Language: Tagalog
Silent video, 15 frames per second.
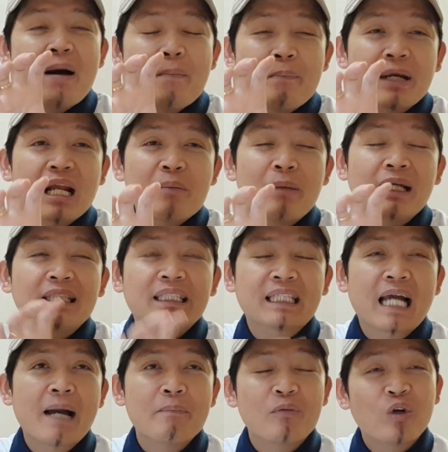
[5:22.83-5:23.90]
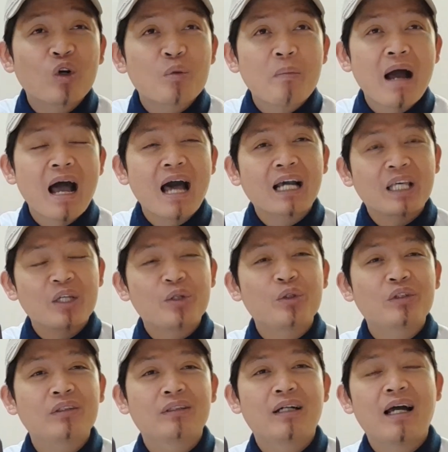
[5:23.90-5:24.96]
para ma-scam or ma-hack
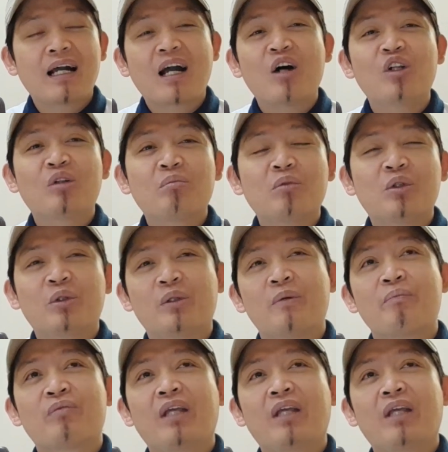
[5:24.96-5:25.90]
yung account mo.